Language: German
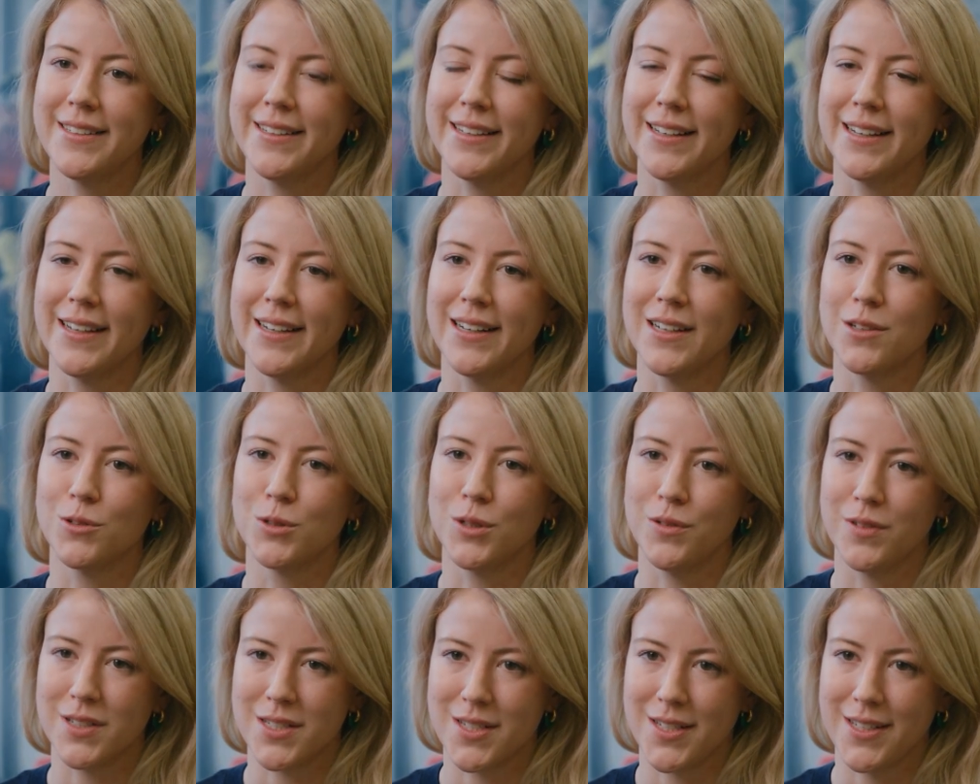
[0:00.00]
der
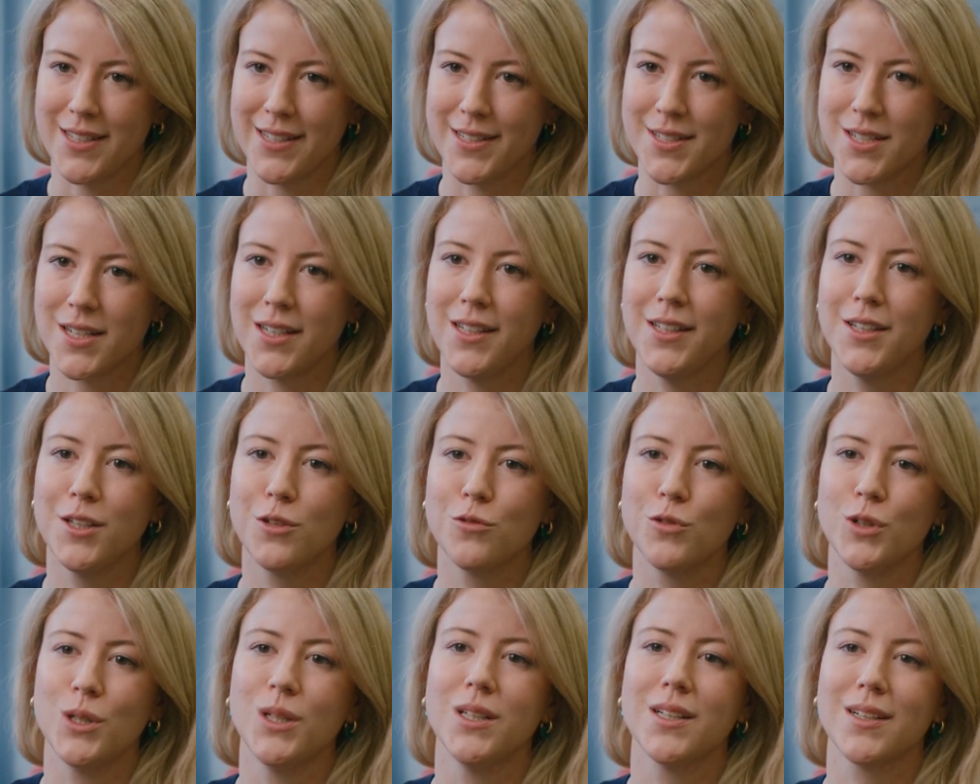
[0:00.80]

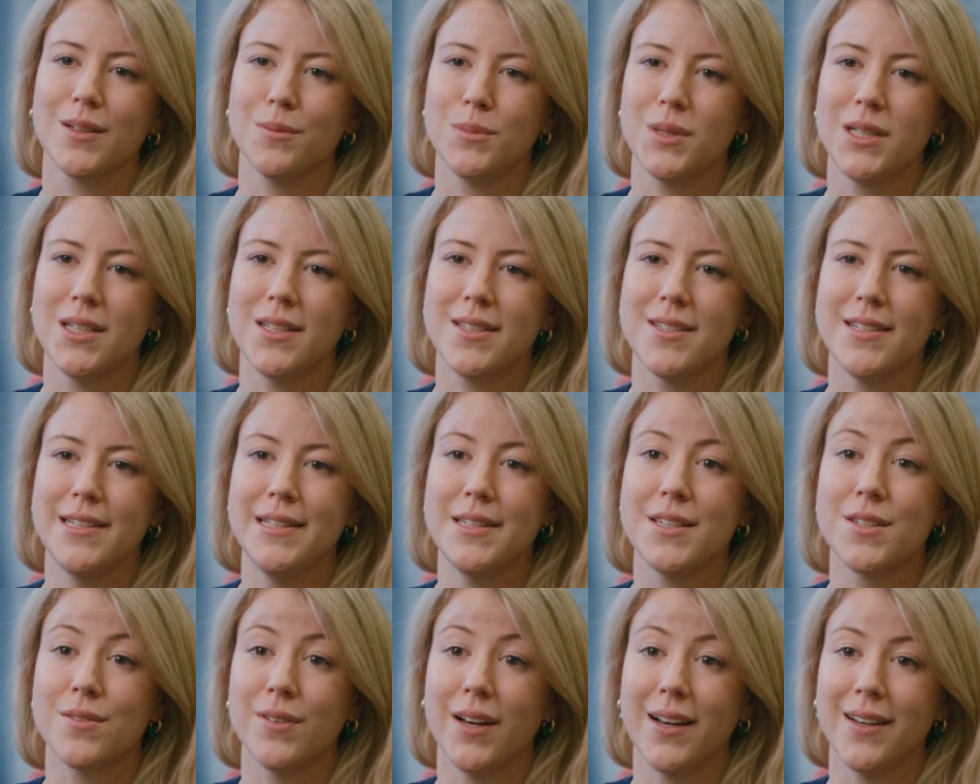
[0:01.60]
Universitätsklinik für Innere
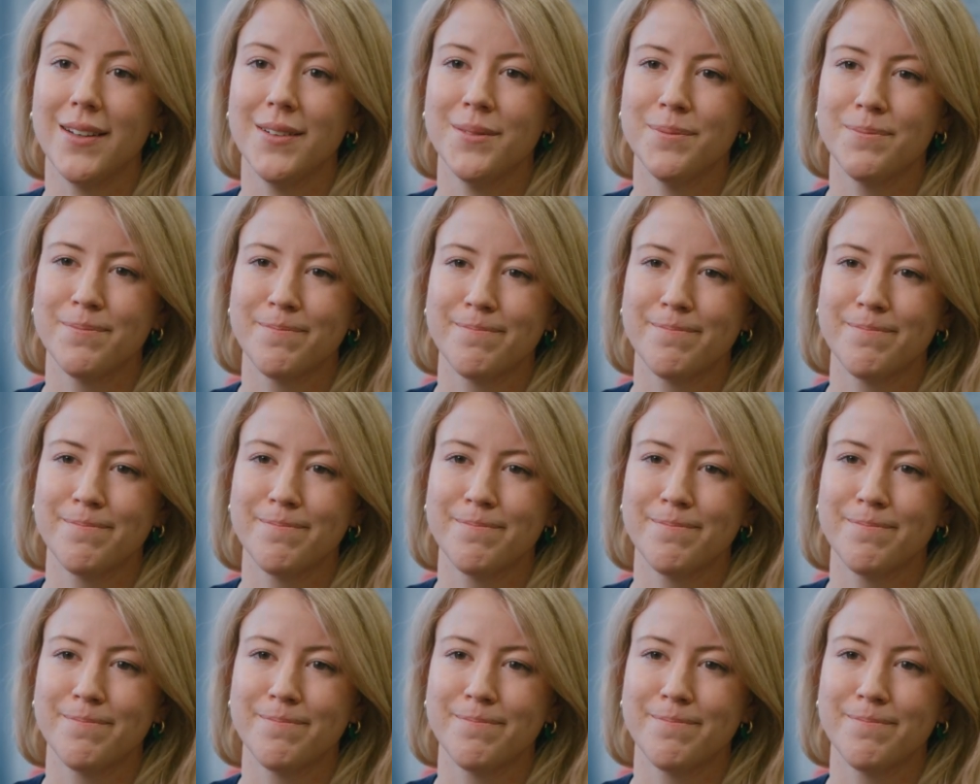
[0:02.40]
Medizin II.